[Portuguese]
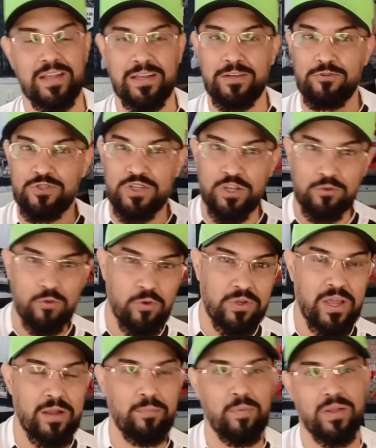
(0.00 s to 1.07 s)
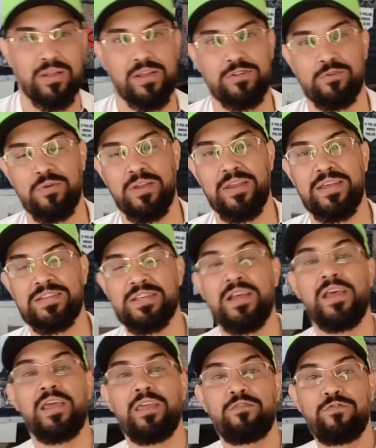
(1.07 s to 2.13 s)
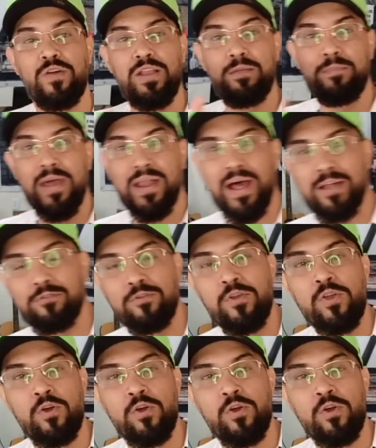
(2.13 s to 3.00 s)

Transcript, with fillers: ali no setor que era para o Atlético Goianiense, e foi liberado